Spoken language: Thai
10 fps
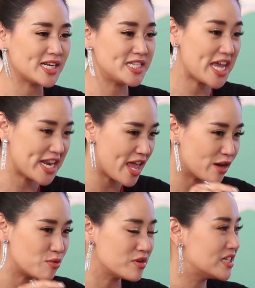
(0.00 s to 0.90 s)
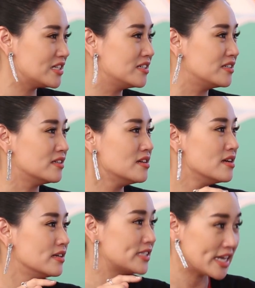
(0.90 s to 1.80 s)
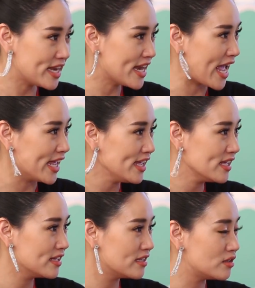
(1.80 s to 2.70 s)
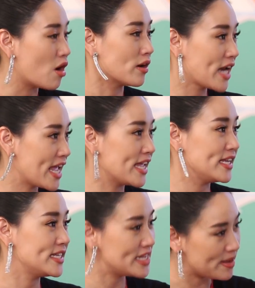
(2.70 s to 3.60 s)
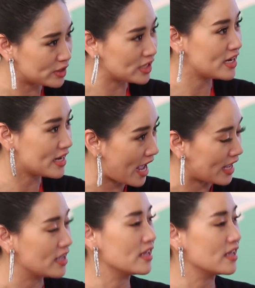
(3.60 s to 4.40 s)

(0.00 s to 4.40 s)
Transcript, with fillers: ว่า DNA คุณคือชนิดไหนหนองในเทียมชนิดไหนถู